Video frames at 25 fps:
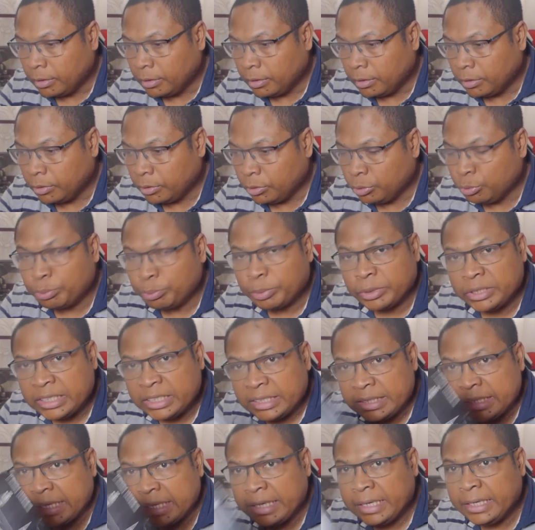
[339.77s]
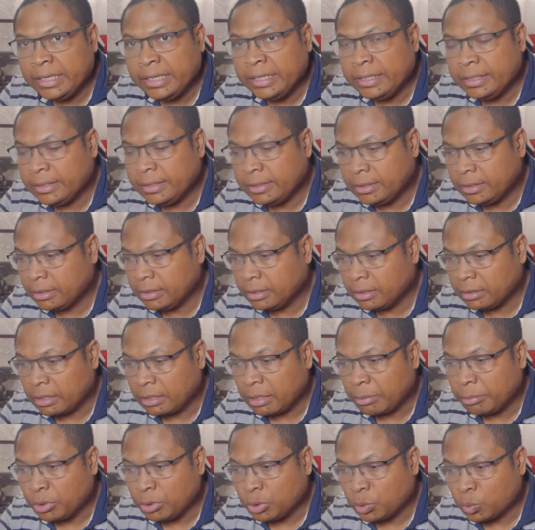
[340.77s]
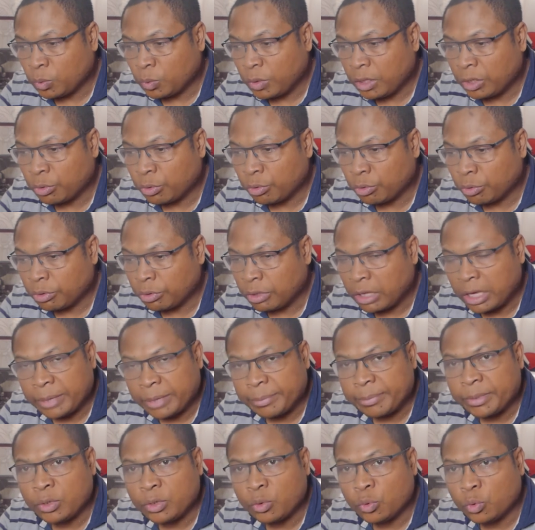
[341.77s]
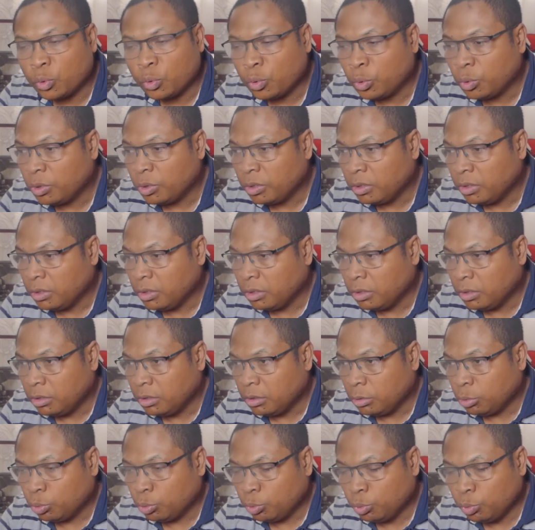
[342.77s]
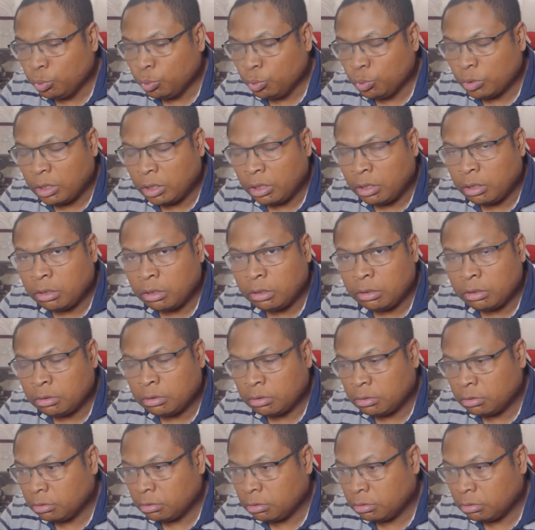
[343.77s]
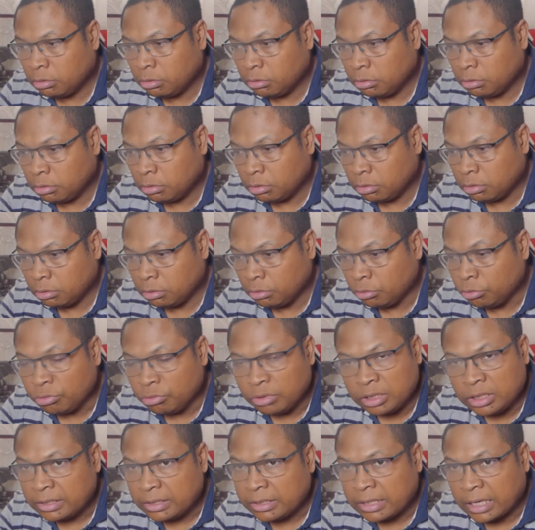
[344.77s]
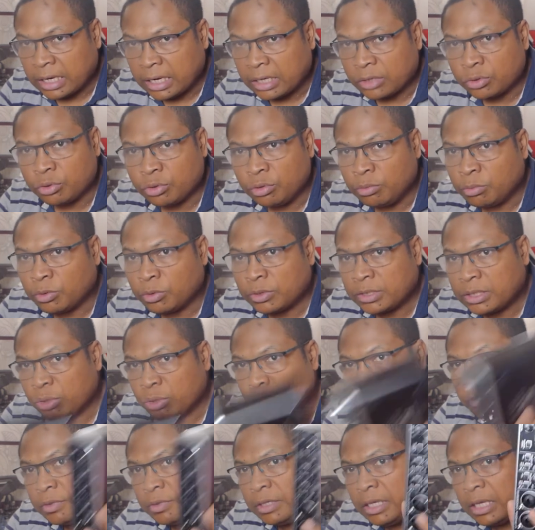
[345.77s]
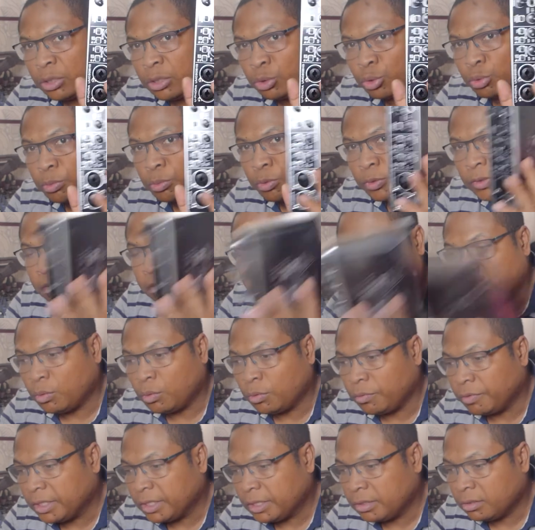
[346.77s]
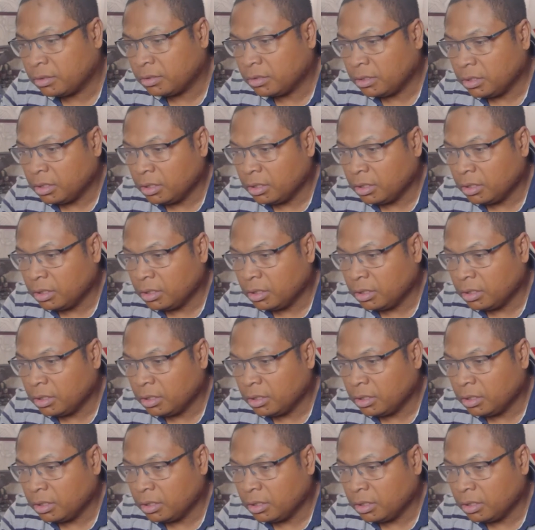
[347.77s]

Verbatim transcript: euh, une petite église, n'a besoin que micro ou un, une guitare seulement, ça suffit largement ça au fait.